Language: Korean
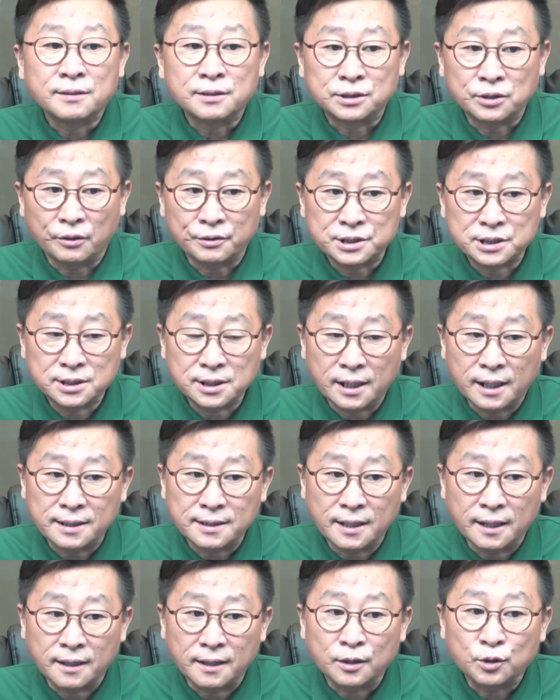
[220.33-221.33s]

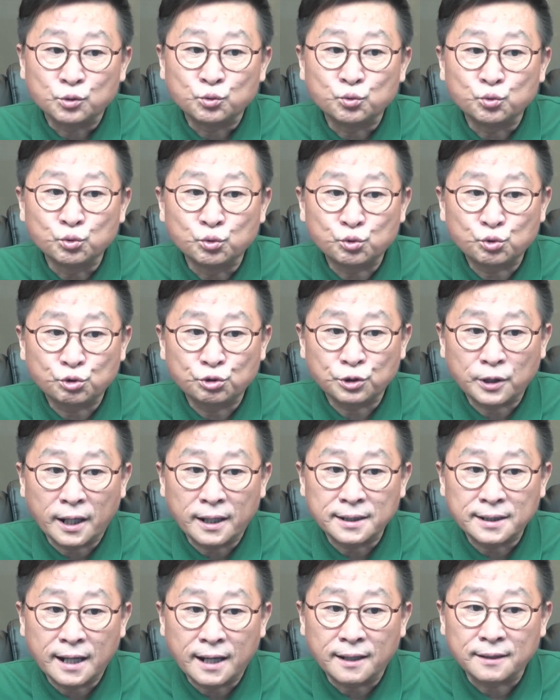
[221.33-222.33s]
러시아의
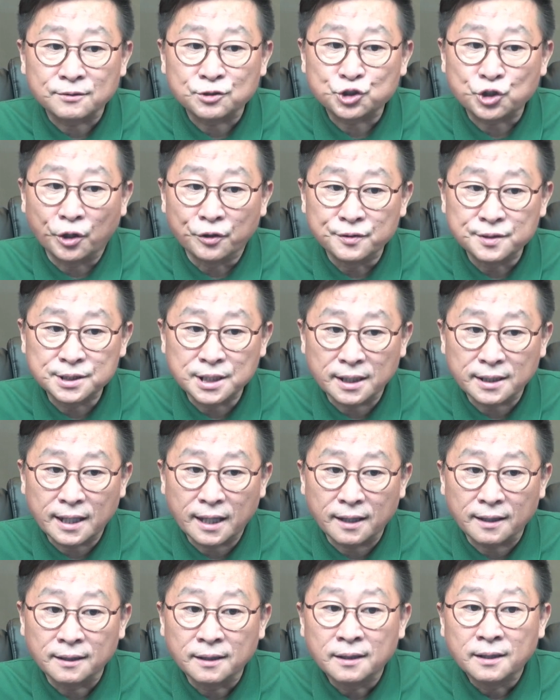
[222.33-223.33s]
우크라이나
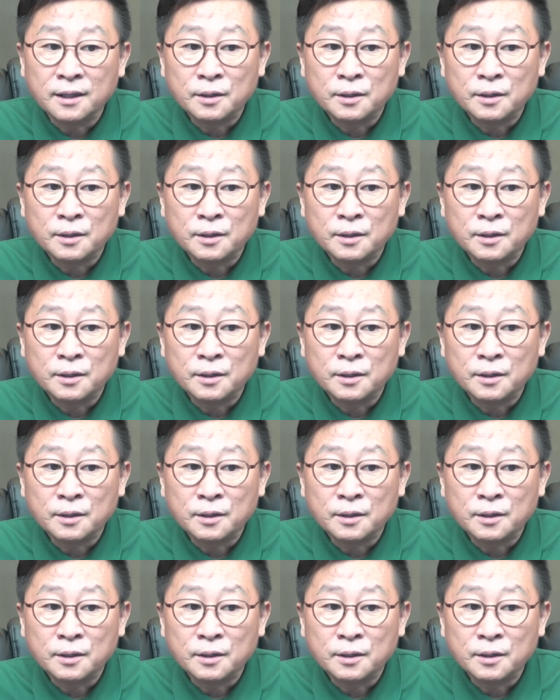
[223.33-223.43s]
전쟁에